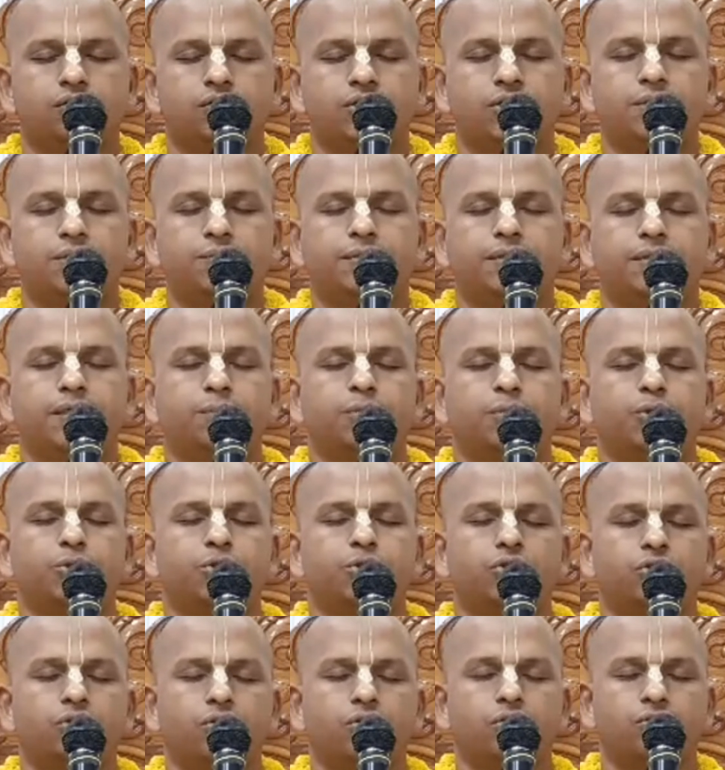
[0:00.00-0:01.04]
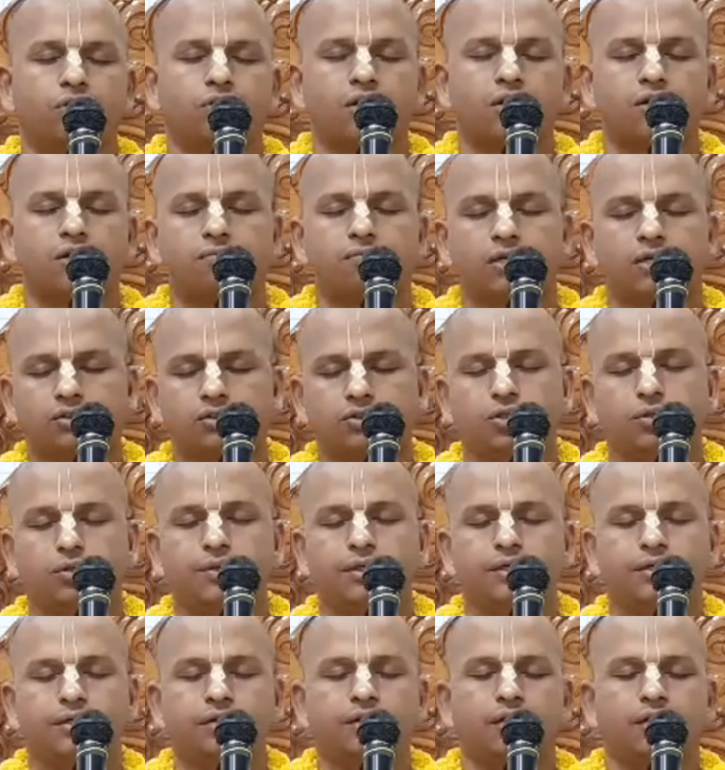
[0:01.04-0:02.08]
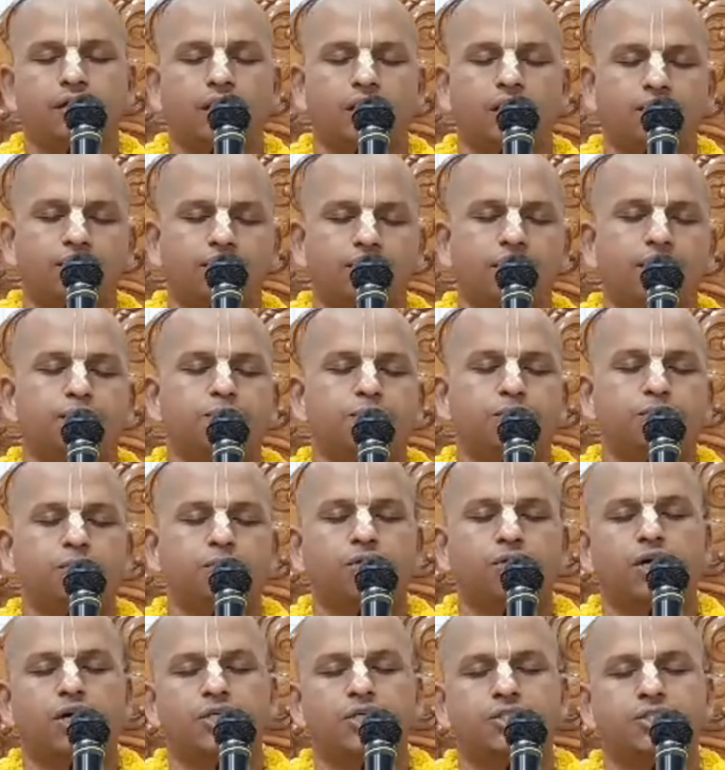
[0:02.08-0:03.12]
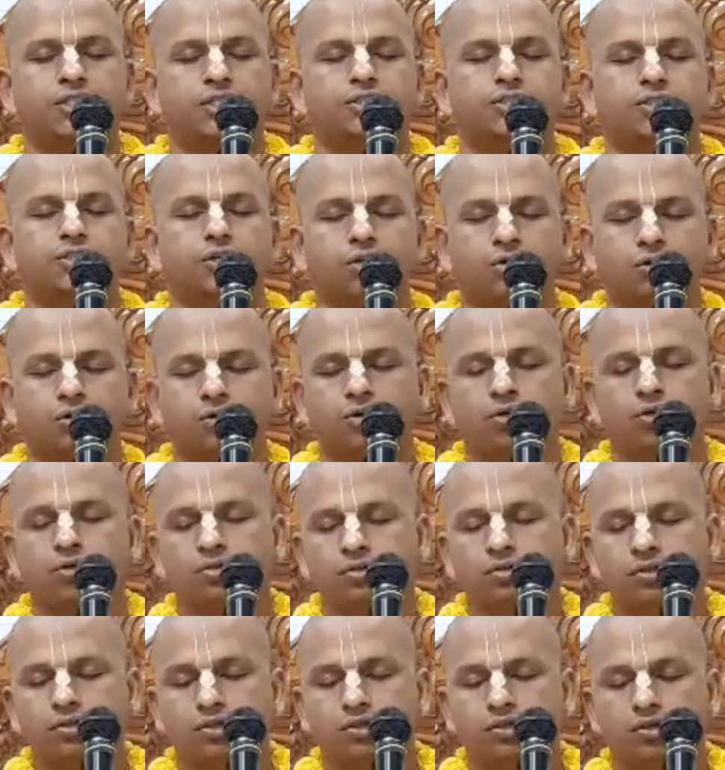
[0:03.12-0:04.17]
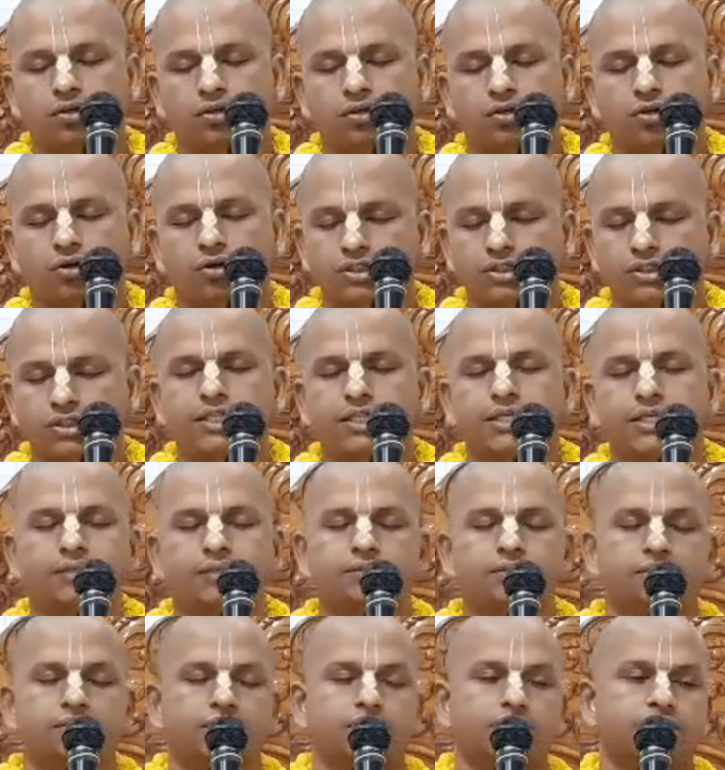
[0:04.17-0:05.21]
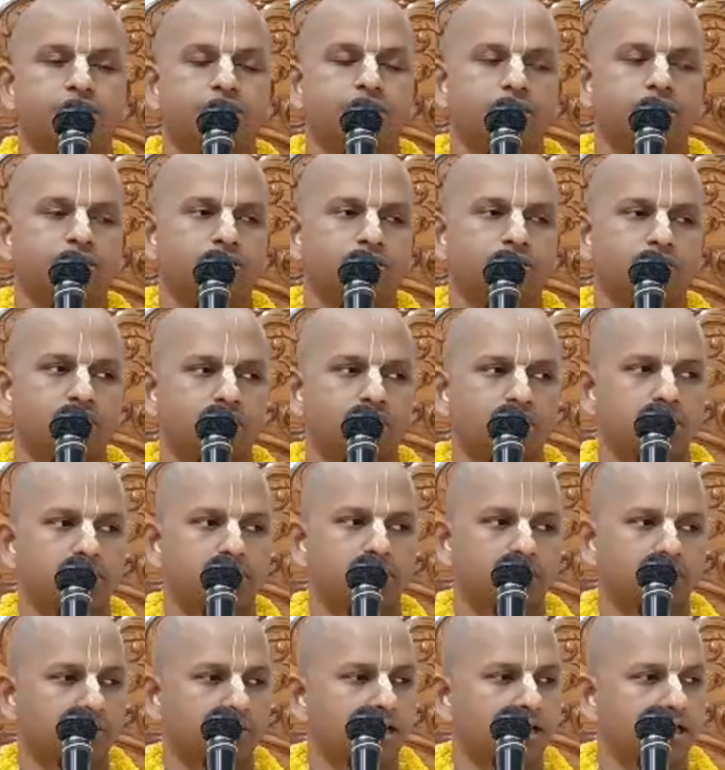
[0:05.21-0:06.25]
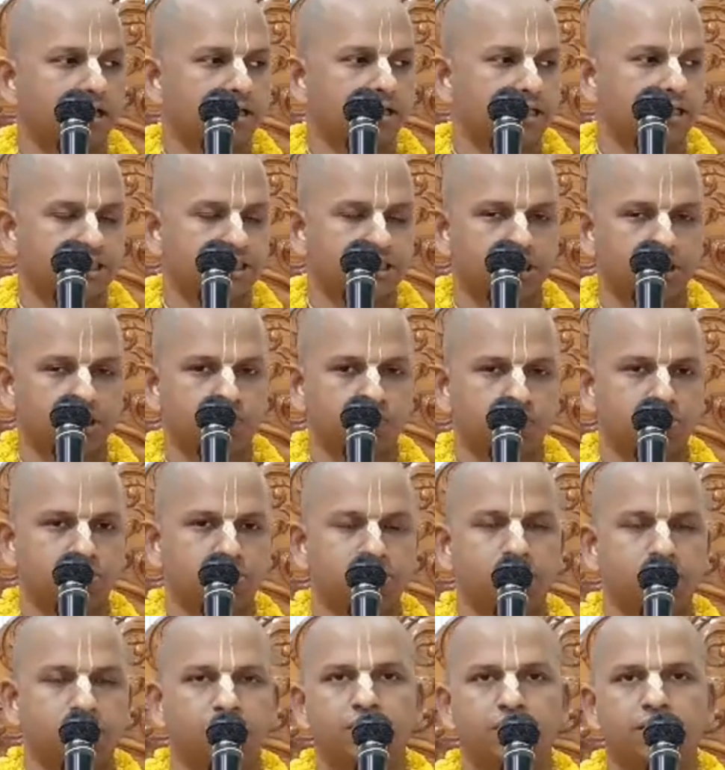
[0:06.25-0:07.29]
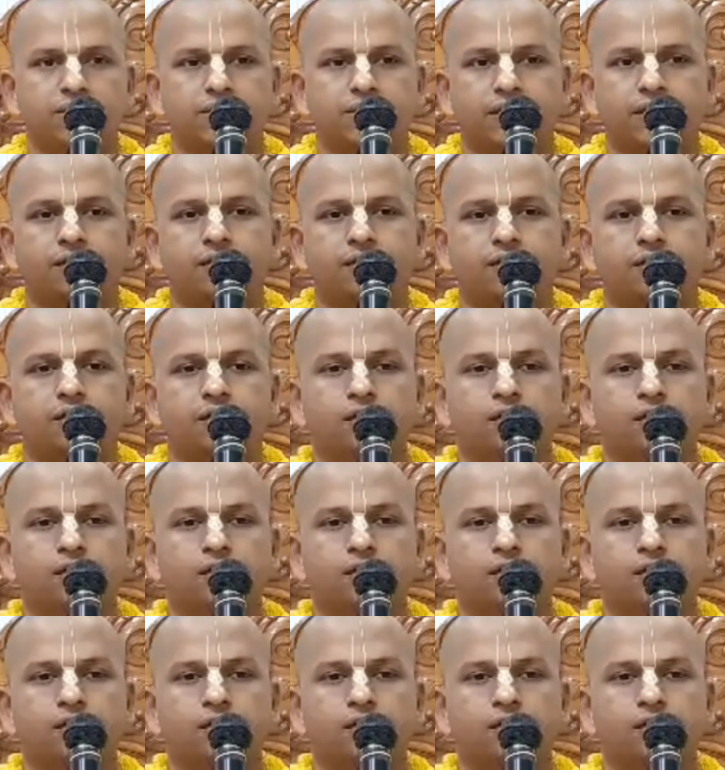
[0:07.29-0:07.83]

শিবকে প্রসন্ন করার মাধ্যমে আবার পুনরায় সেই যজ্ঞ হচ্ছে সেই যজ্ঞে ভগবান এসে উপস্থিত হয়েছেন